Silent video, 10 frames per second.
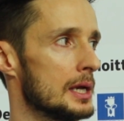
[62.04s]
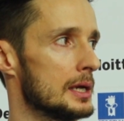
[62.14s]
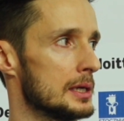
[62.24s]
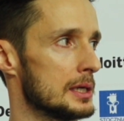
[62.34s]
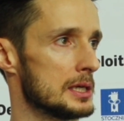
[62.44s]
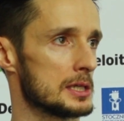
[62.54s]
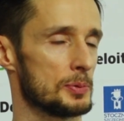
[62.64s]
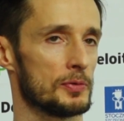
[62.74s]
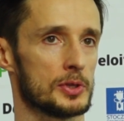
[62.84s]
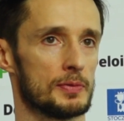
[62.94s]
e,
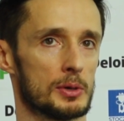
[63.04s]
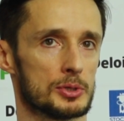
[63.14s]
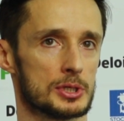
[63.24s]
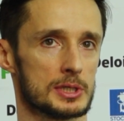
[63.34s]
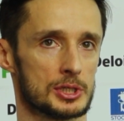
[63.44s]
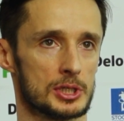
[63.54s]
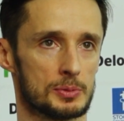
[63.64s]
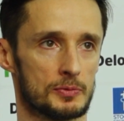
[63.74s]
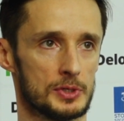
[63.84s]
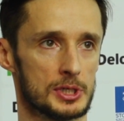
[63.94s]
spowodowały, że
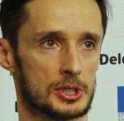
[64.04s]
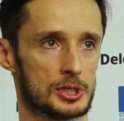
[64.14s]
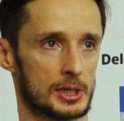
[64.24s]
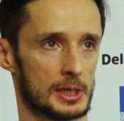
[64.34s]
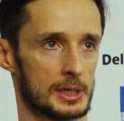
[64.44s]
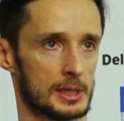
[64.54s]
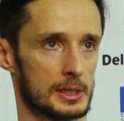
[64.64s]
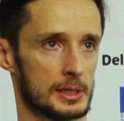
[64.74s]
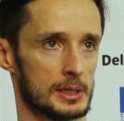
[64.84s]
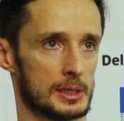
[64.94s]
zaczęliśmy widzieć, że,
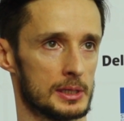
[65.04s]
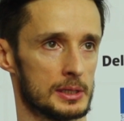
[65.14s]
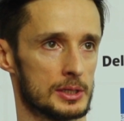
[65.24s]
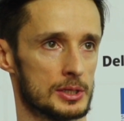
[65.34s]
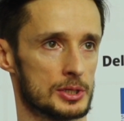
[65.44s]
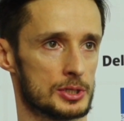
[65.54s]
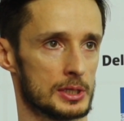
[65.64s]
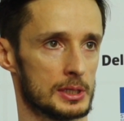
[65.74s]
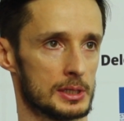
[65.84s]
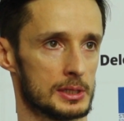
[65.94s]

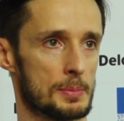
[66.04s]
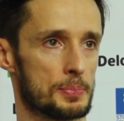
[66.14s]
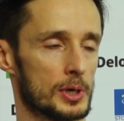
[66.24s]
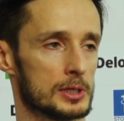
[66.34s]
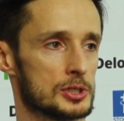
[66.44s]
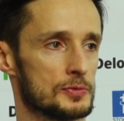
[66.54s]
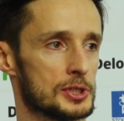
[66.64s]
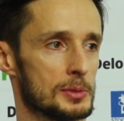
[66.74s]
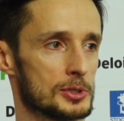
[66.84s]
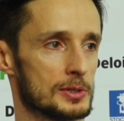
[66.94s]
że ten projekt
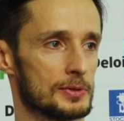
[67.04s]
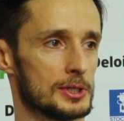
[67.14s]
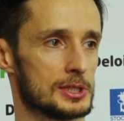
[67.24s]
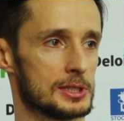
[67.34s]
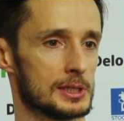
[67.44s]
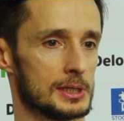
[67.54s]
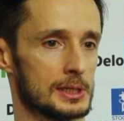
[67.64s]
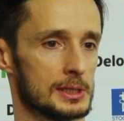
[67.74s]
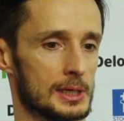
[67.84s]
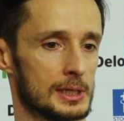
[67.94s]
rzeczywiście może wyjść
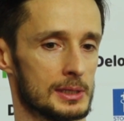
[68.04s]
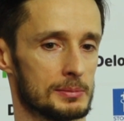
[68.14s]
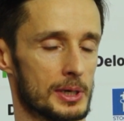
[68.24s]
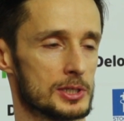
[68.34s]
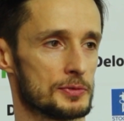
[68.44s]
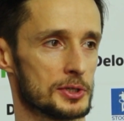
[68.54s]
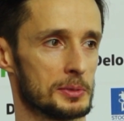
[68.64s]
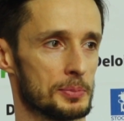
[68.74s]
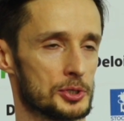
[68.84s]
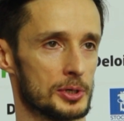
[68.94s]
e, na bardzo
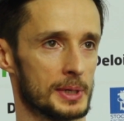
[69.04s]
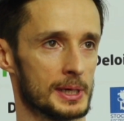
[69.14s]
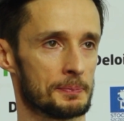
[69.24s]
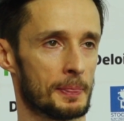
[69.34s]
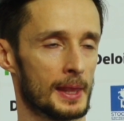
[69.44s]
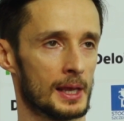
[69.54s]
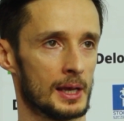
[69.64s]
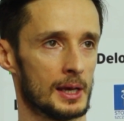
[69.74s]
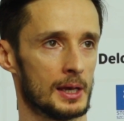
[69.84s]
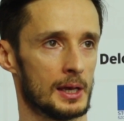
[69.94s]
wysokim poziomie.
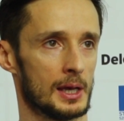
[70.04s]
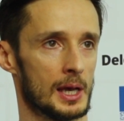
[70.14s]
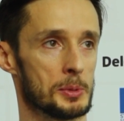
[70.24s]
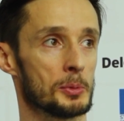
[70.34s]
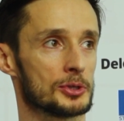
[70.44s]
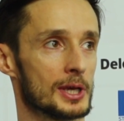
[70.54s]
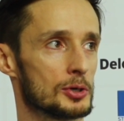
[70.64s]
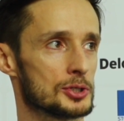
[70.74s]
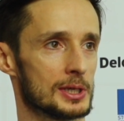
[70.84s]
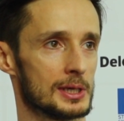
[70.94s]
Mimo
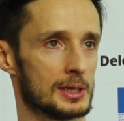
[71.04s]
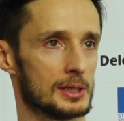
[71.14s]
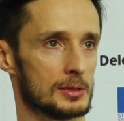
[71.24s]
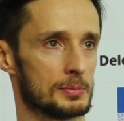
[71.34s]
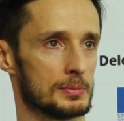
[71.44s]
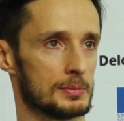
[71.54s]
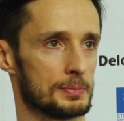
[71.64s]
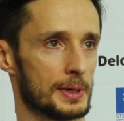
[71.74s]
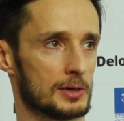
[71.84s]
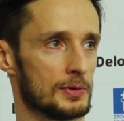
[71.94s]
tego, że no,
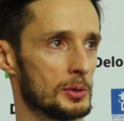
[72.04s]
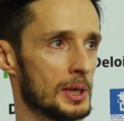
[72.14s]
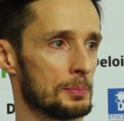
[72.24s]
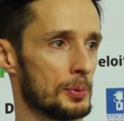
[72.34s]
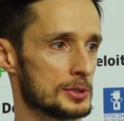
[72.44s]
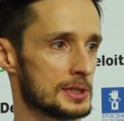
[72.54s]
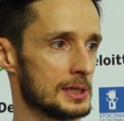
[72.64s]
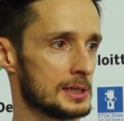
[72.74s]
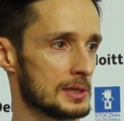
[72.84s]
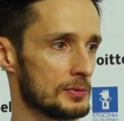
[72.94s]
brakowało nam
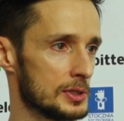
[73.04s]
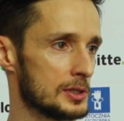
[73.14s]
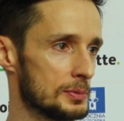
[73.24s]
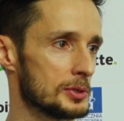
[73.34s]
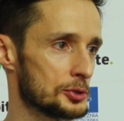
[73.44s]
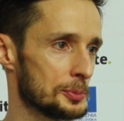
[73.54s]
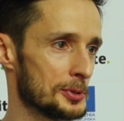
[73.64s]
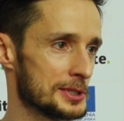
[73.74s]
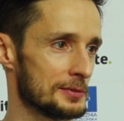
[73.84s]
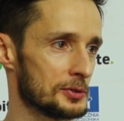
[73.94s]
polskich zawodników, bo już to
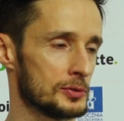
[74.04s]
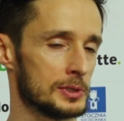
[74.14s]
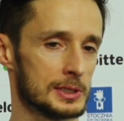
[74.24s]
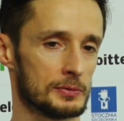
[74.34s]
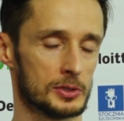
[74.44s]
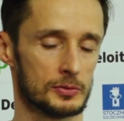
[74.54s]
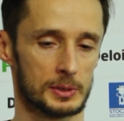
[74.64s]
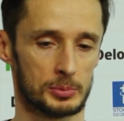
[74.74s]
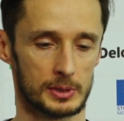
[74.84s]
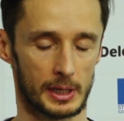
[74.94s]
polskich zawodników
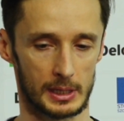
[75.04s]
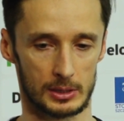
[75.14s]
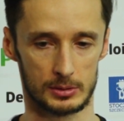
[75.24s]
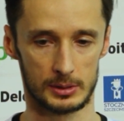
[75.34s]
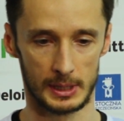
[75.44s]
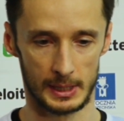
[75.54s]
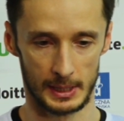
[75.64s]
nie było na rynku.